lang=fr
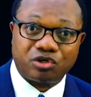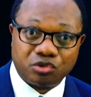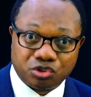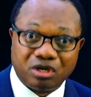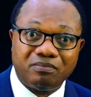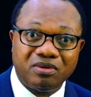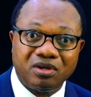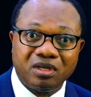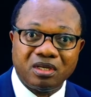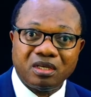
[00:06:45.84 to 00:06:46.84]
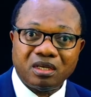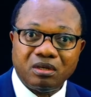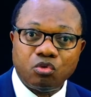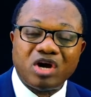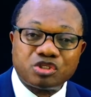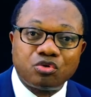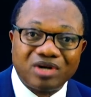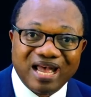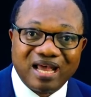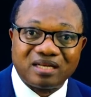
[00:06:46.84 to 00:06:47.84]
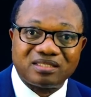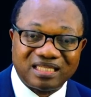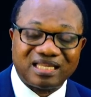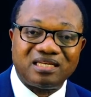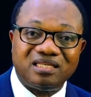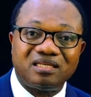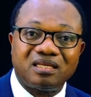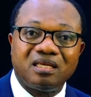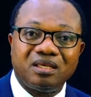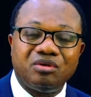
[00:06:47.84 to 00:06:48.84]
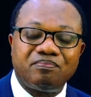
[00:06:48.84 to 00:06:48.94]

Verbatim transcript: que nous sommes l'oiseau rare, c'est-à-dire une